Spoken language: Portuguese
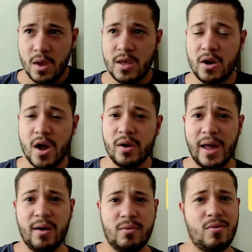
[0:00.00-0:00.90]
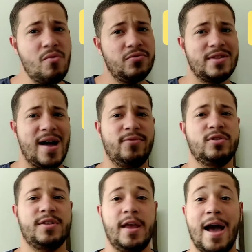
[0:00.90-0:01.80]
E agora eu quero convidar
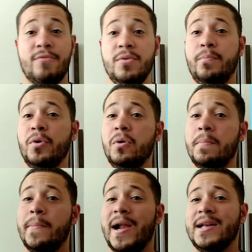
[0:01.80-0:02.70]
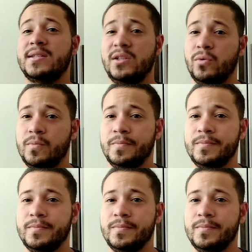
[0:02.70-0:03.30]
você a vir pro Brasil.